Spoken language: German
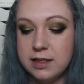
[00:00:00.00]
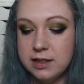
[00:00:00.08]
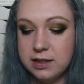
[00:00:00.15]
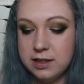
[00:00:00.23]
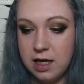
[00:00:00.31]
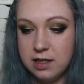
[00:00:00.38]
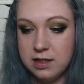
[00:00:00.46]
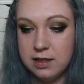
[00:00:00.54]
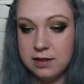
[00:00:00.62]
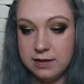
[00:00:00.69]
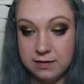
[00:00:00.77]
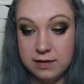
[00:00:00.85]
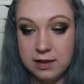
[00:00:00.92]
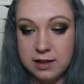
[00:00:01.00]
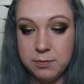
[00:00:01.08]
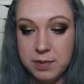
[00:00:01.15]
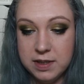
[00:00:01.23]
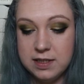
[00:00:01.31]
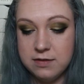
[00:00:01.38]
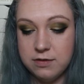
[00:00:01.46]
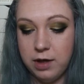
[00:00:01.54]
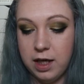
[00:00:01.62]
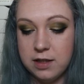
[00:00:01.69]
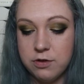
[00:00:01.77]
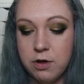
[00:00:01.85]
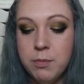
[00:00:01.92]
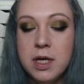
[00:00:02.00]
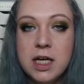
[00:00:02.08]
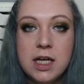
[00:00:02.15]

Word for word: dann tatsächlich besser zurechtkomme.